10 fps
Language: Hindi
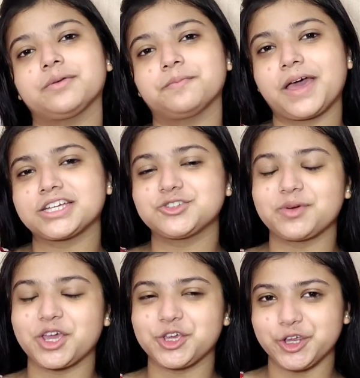वेलकम बैक
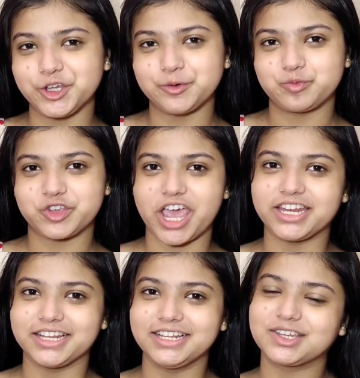टू माय यूट्यूब
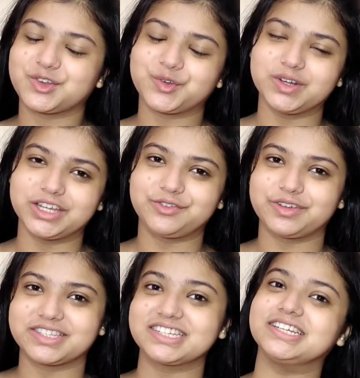चैनल ट्रूली
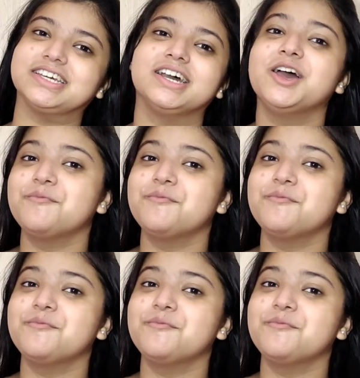ट्विस्टेड